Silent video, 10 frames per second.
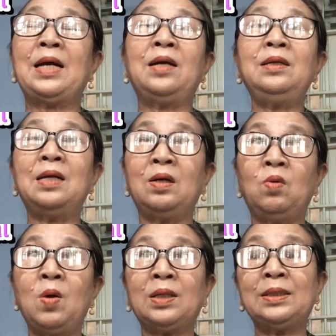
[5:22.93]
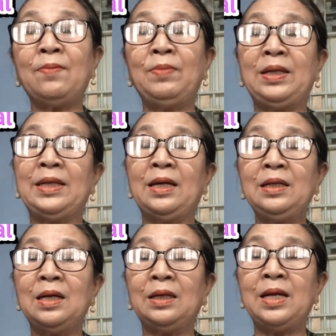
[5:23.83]
chẳng cần quan tâm mình chẳng
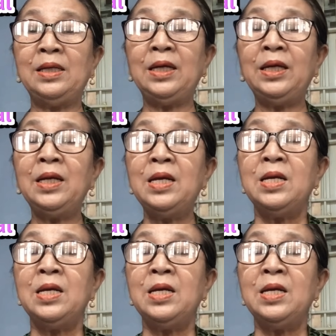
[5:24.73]
cần để ý